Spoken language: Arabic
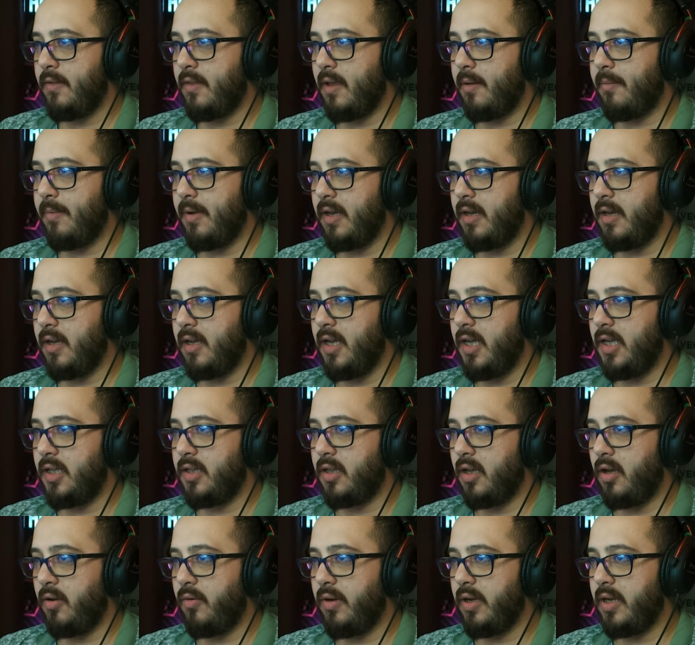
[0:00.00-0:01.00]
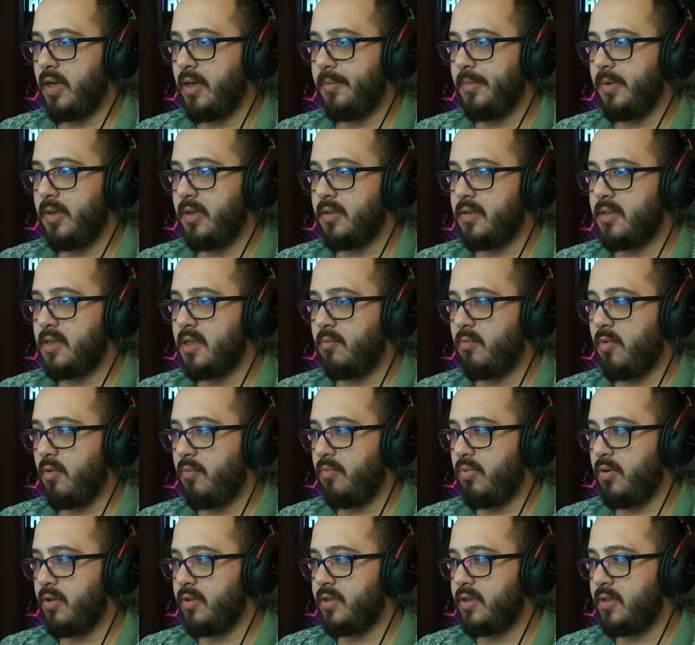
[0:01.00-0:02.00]
طيب عندنا هاي طاولة كمان
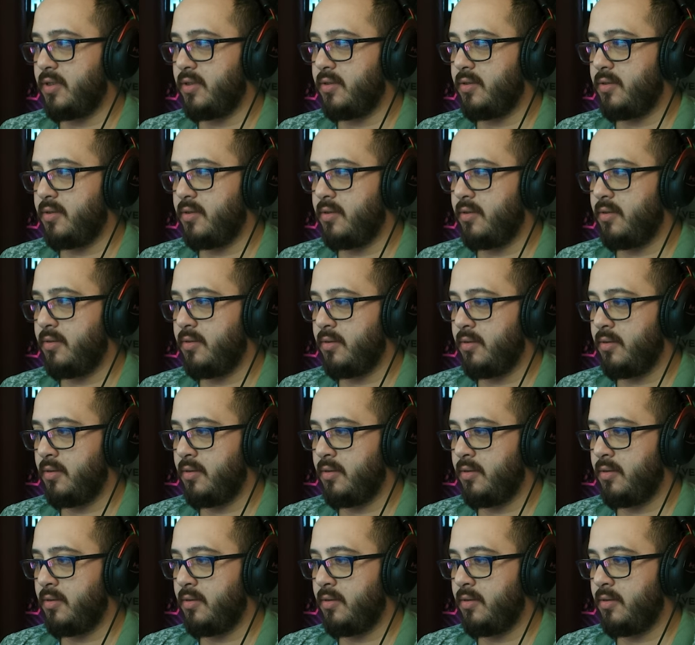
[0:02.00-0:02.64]
سمون بوسز